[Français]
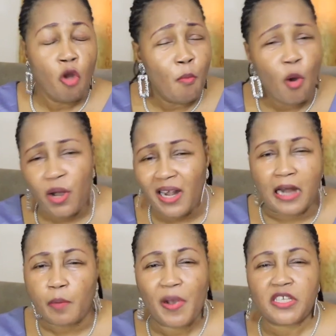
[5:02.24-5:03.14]
Ne me
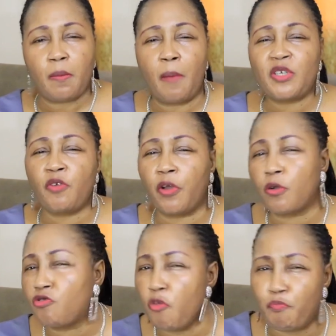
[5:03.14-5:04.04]
regarde pas seulement, mais je veux
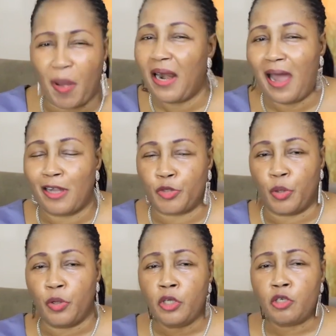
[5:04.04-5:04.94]
que tu parles à Dieu.